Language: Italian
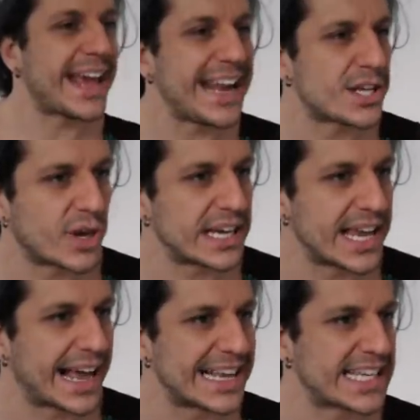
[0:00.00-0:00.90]
è che adesso che
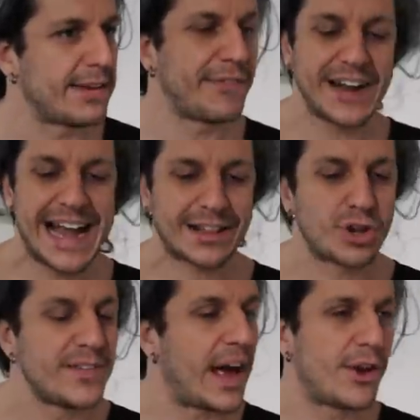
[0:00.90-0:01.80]
sei a casa devi fare
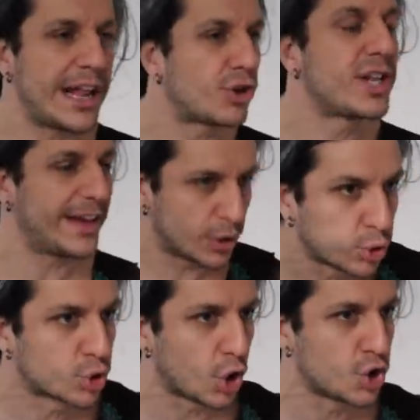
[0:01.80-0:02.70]
letto, divano, letto, divano
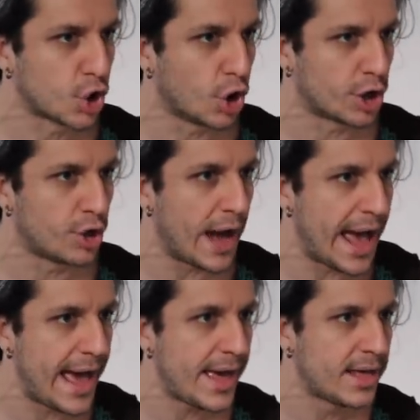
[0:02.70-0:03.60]
tutto il giorno,
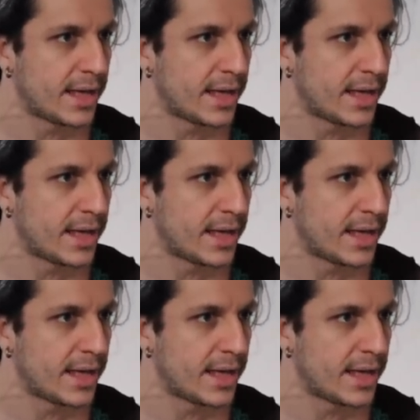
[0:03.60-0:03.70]
eh?